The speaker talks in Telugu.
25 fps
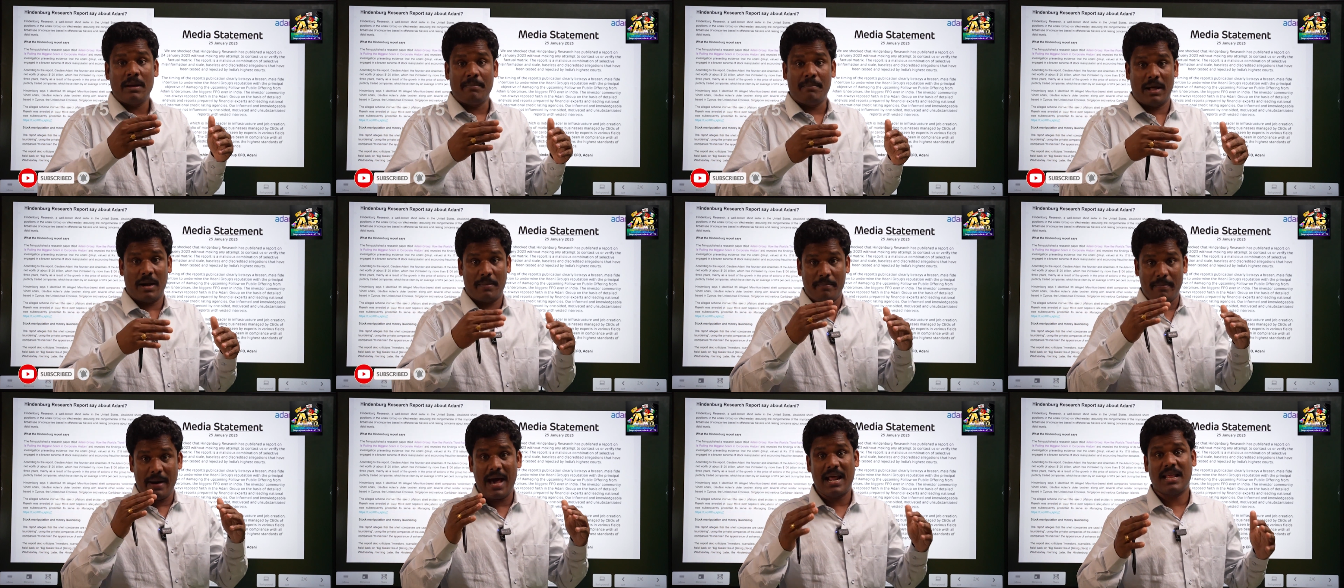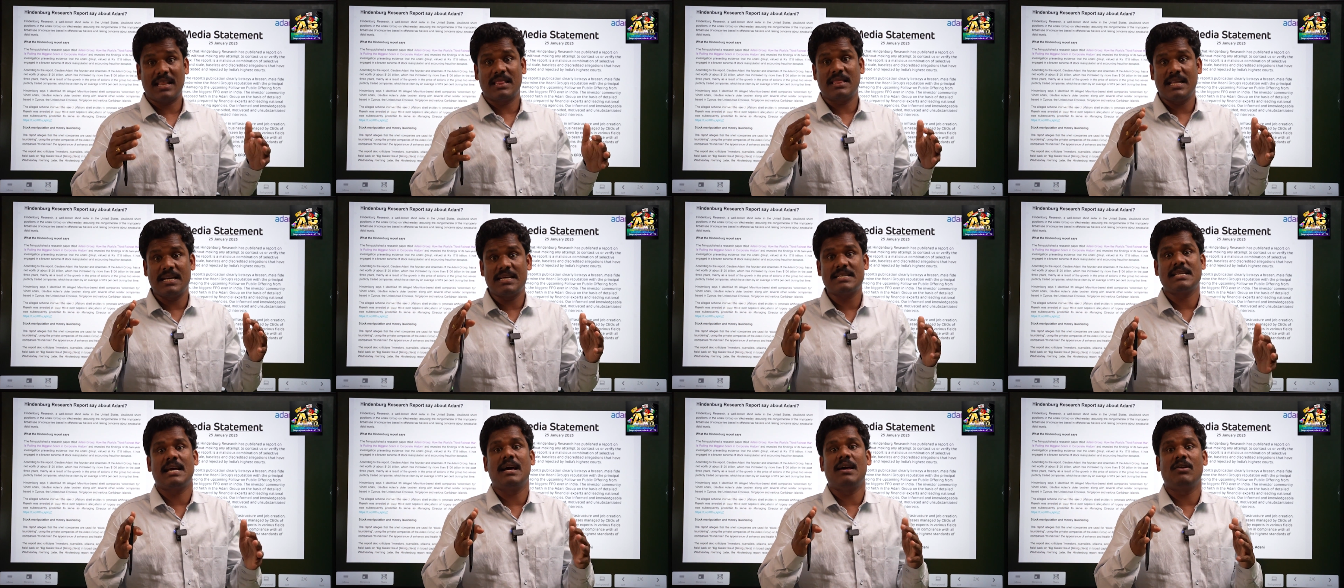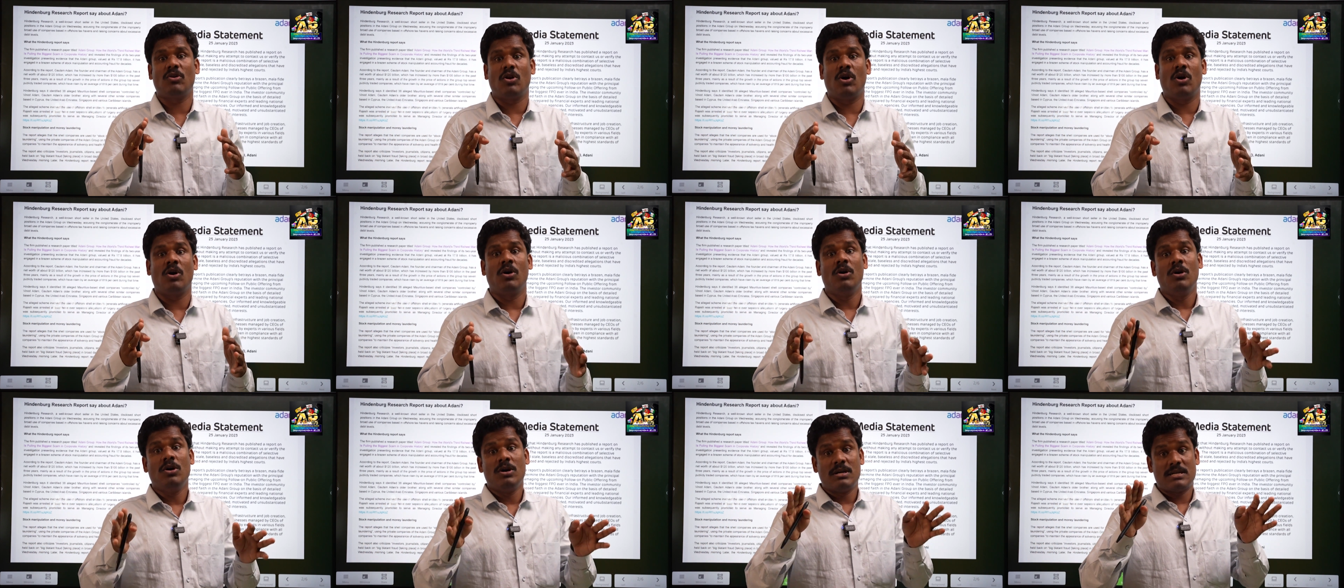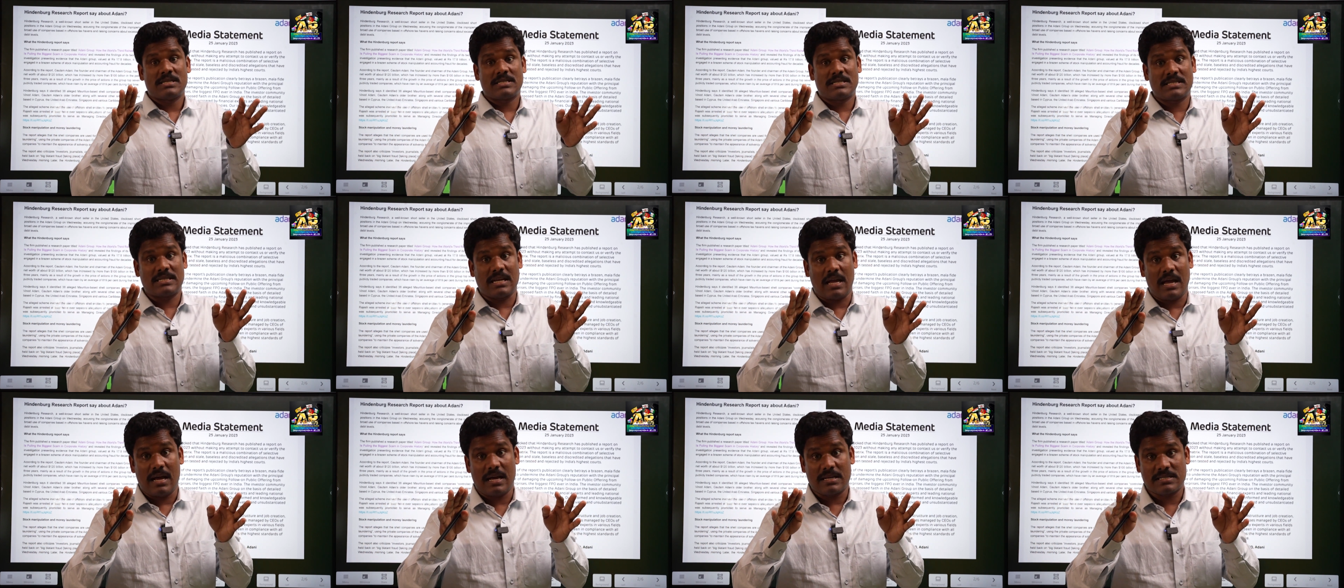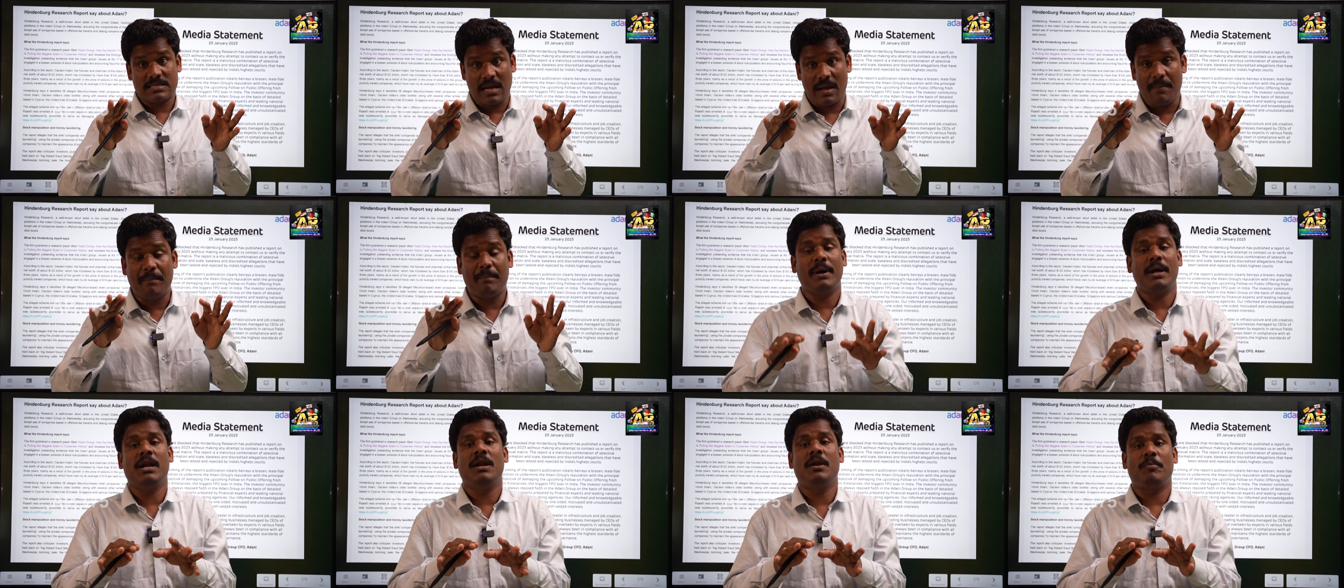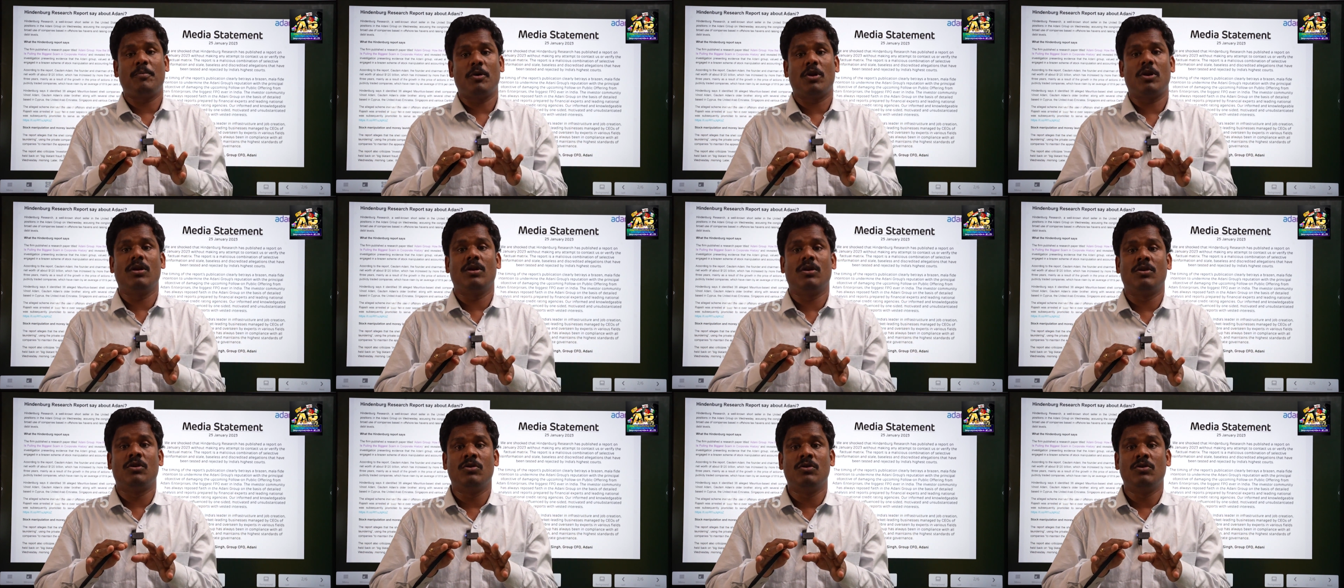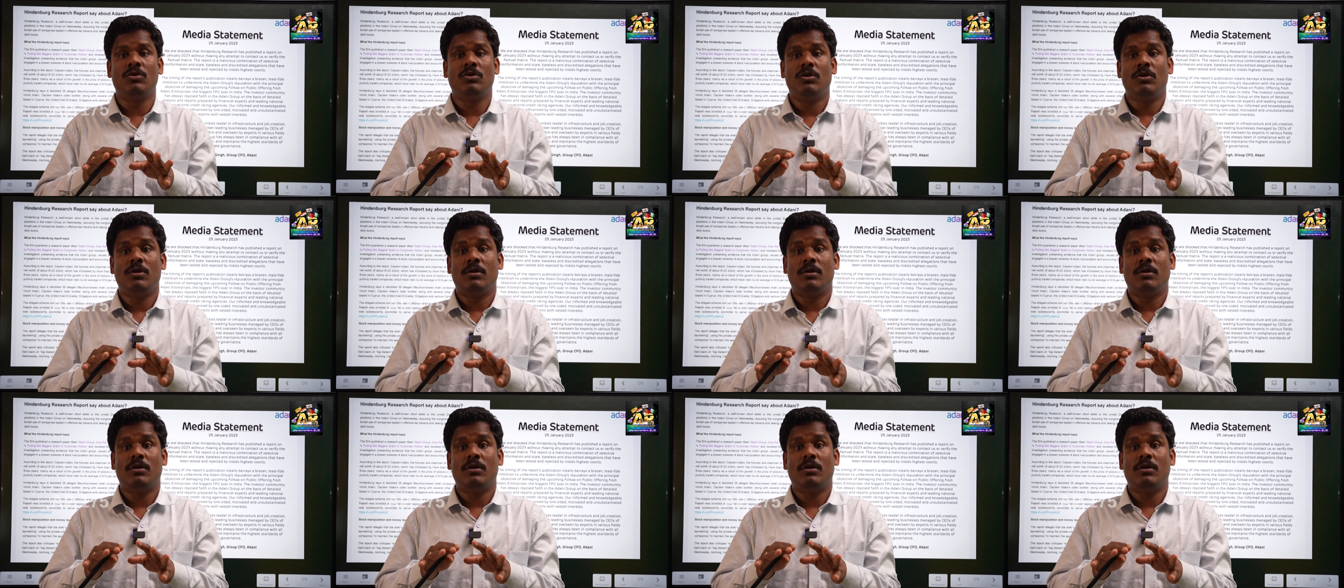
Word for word: మన భారతదేశంలో స సంపన్న పనులను